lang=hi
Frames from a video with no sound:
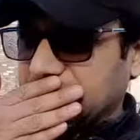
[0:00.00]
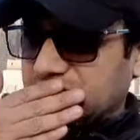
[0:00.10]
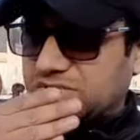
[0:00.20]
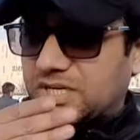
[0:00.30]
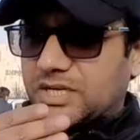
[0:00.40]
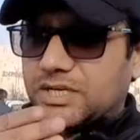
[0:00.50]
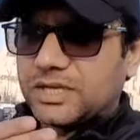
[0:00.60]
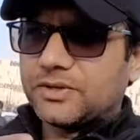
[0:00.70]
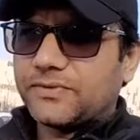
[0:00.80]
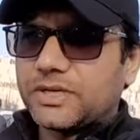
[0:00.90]
निशान
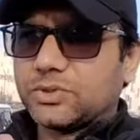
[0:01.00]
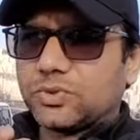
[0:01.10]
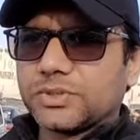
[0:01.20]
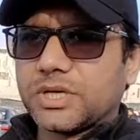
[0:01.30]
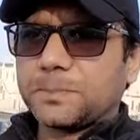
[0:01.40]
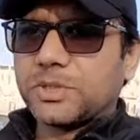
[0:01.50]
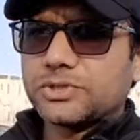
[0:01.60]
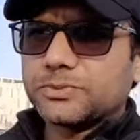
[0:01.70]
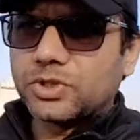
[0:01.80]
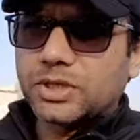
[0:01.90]
लीफ है
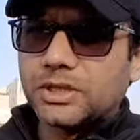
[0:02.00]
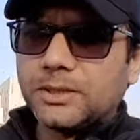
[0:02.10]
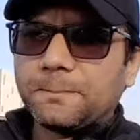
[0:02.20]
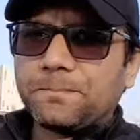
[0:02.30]
2020 मॉडल